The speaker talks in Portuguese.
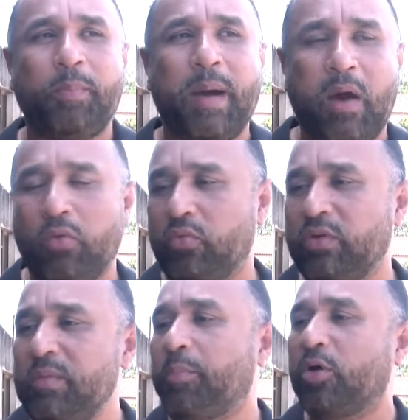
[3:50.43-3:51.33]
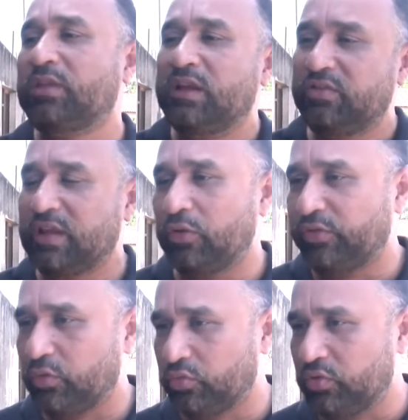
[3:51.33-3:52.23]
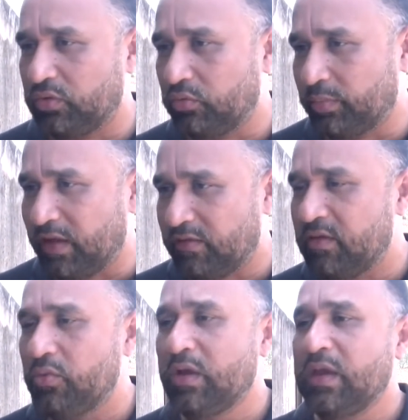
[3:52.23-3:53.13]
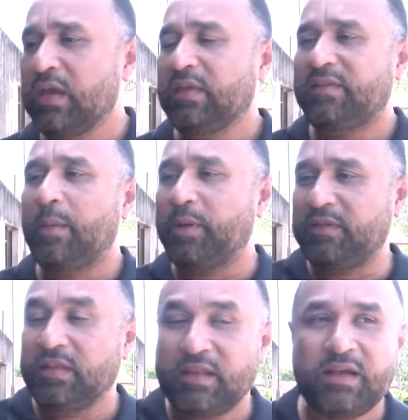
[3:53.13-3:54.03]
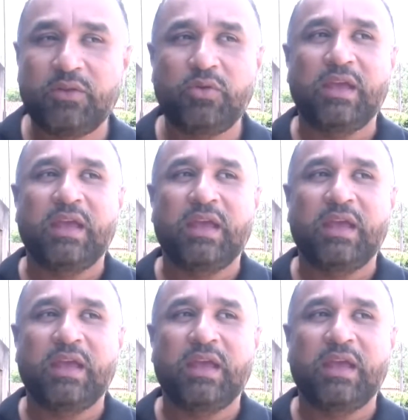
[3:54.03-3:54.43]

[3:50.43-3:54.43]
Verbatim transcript: palco importante da nossa cultura do Brasil, se apresentando